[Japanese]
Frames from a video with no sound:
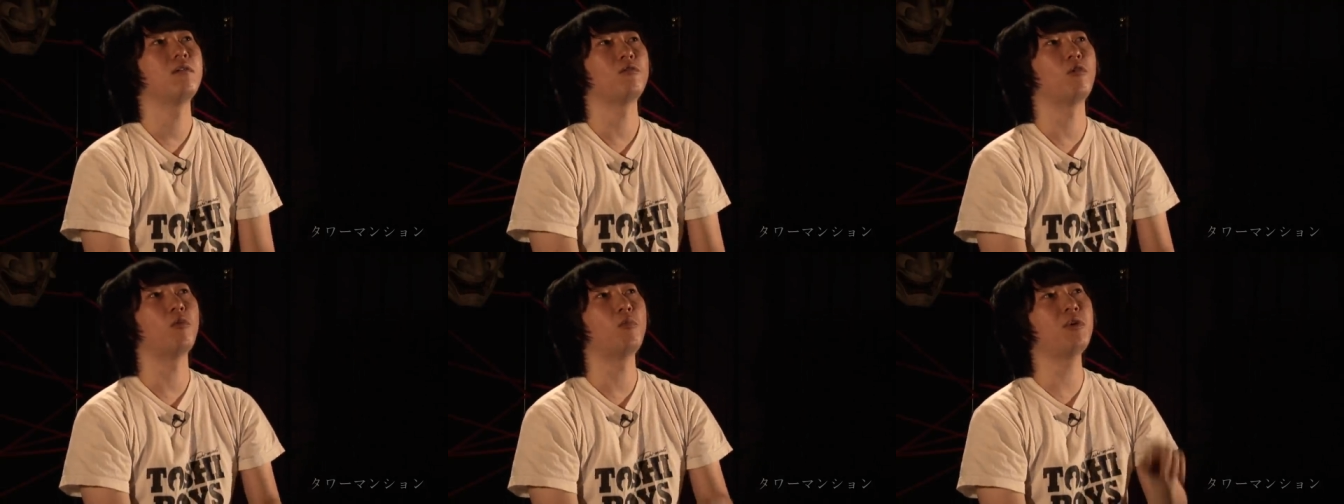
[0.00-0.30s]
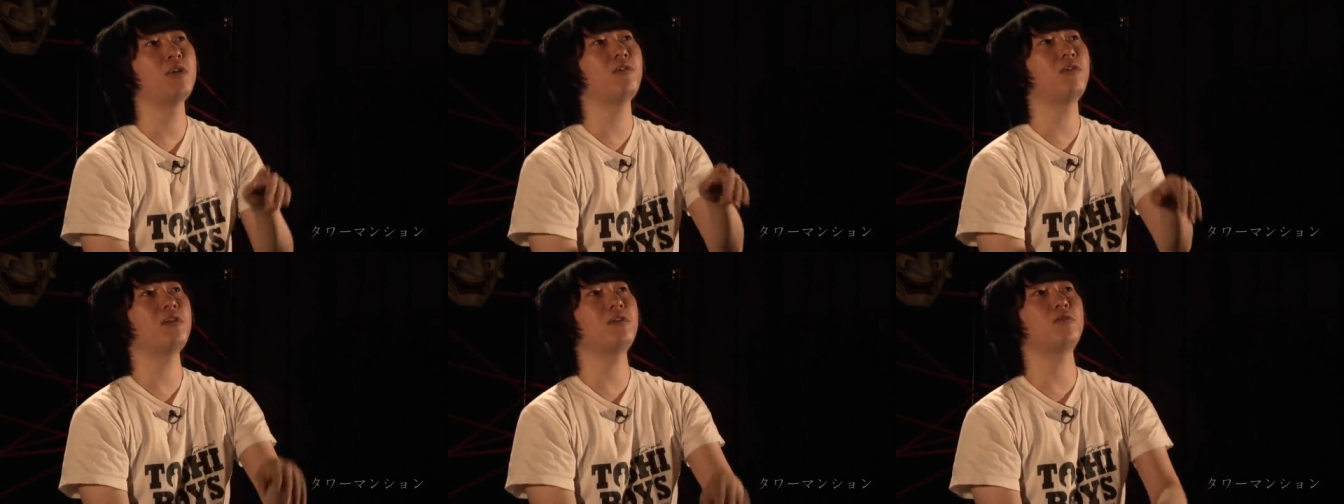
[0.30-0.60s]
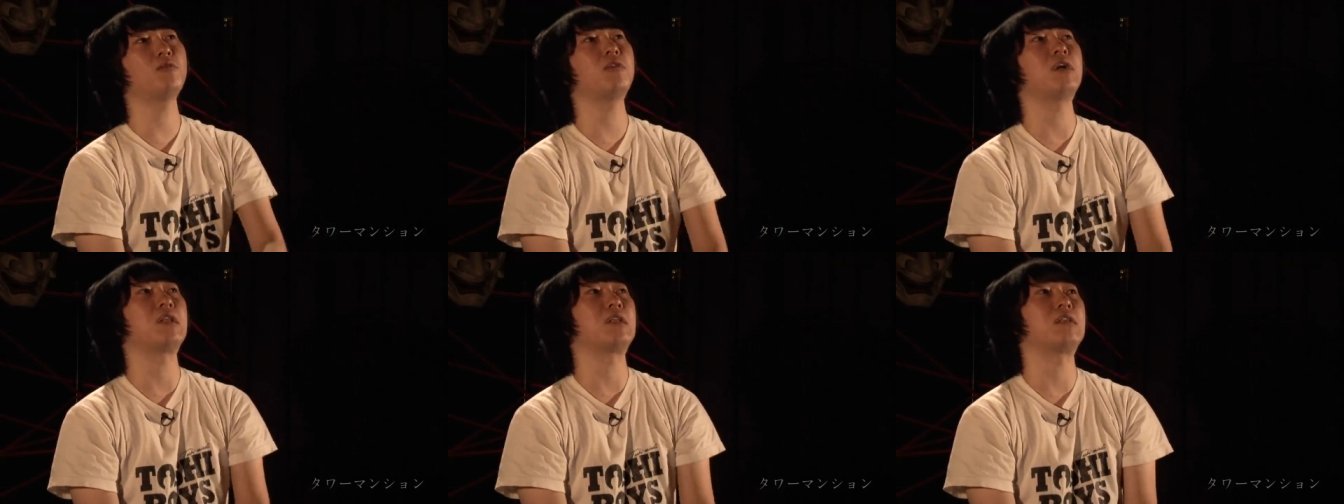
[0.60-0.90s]
飛び降り
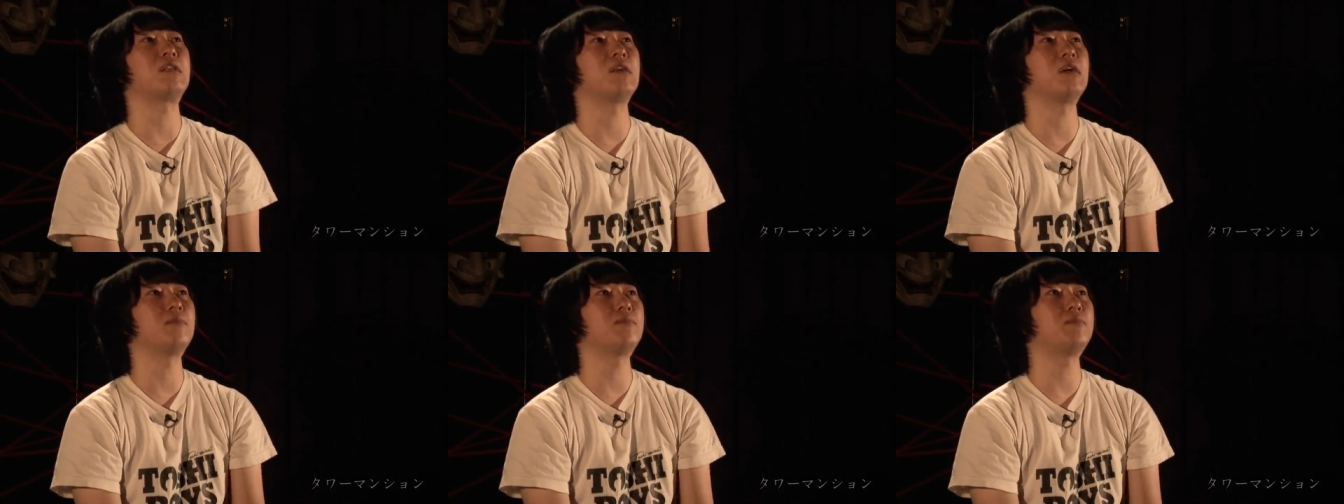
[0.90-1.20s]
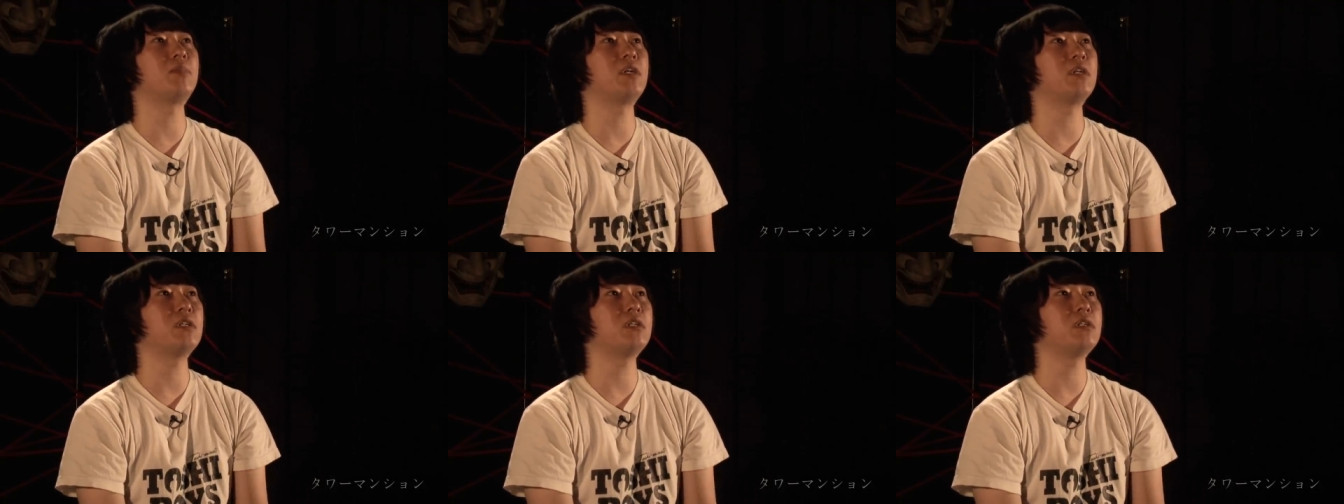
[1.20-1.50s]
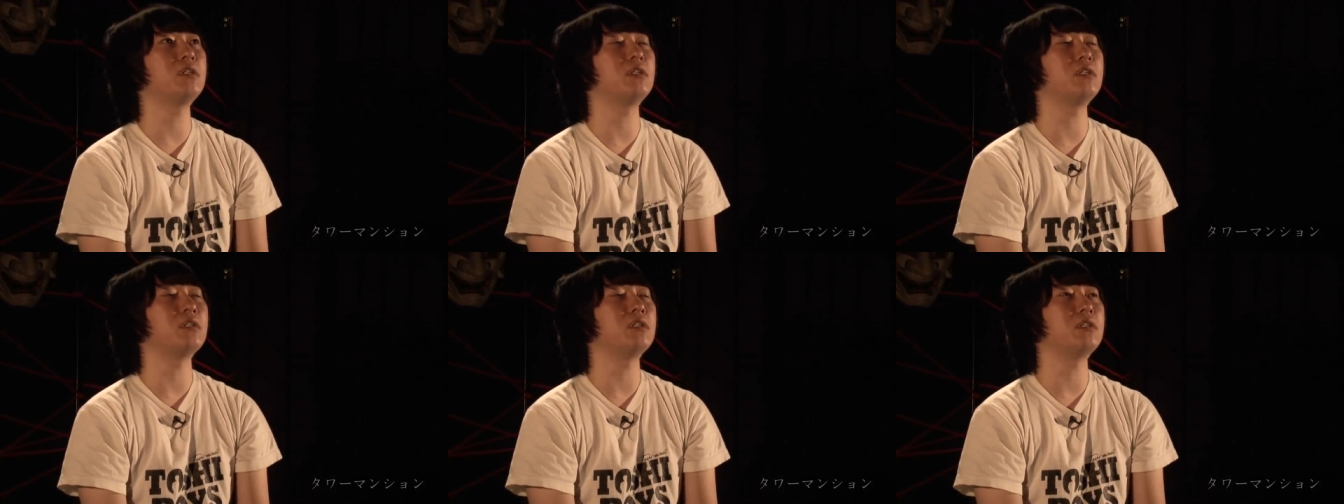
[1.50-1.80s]
とかってやっぱ
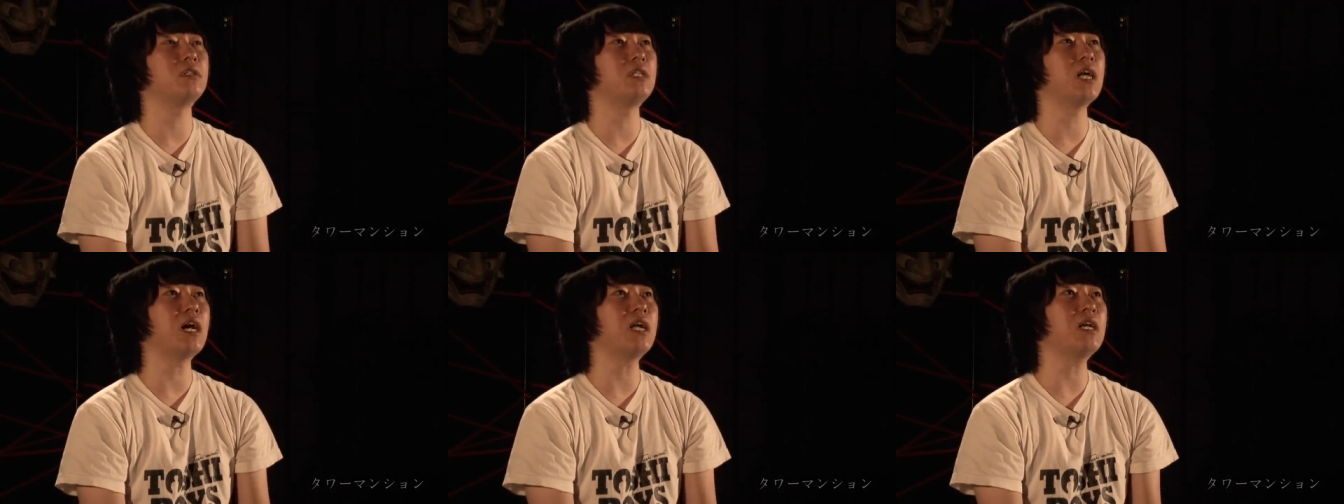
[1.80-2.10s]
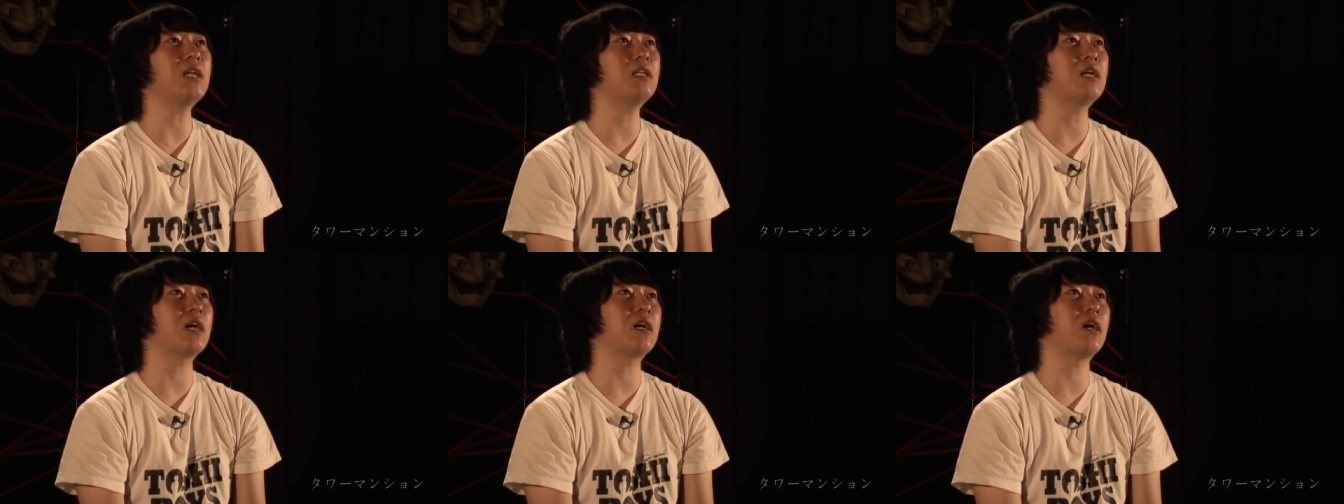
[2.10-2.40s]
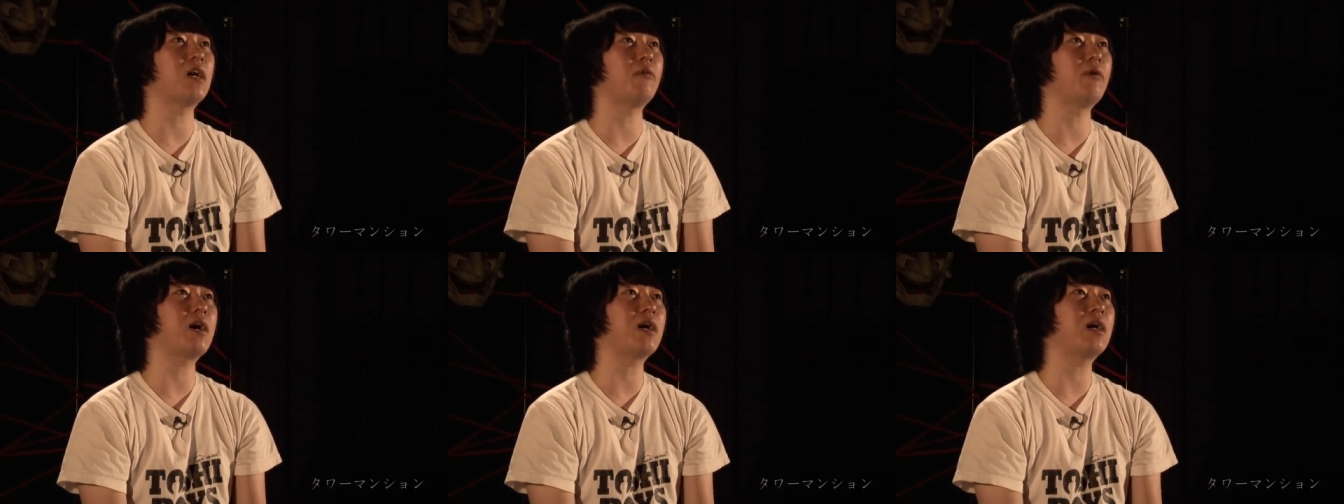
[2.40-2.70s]
り誰だ
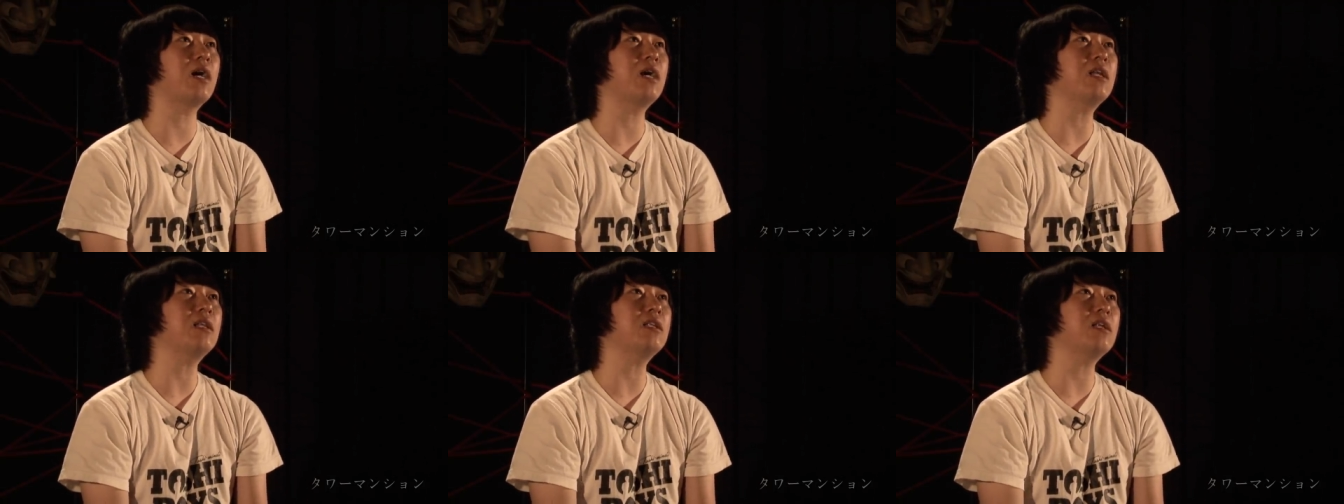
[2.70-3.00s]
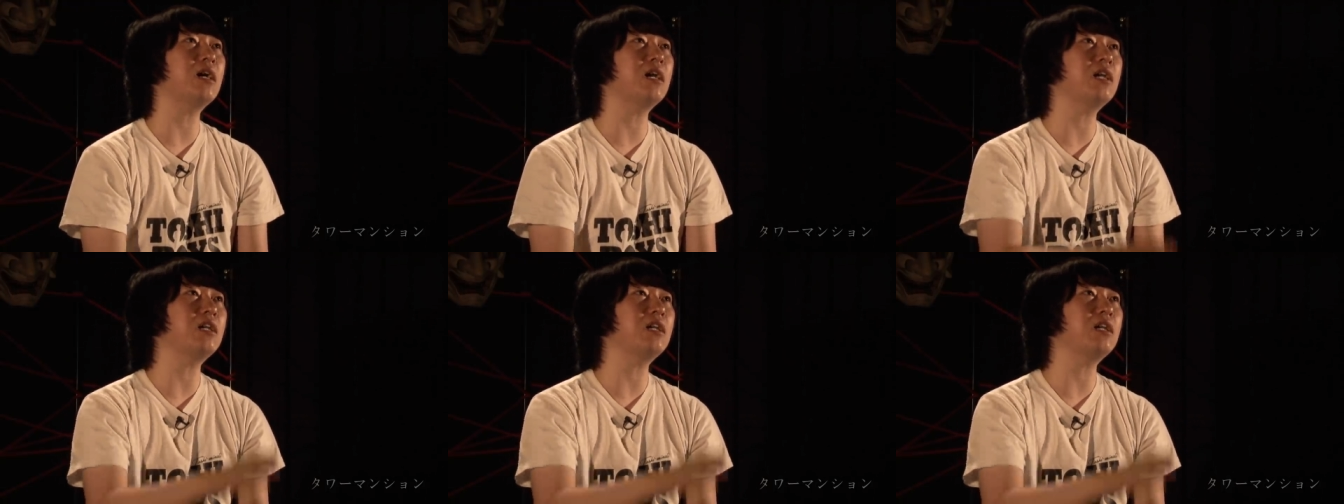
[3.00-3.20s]
か分かんな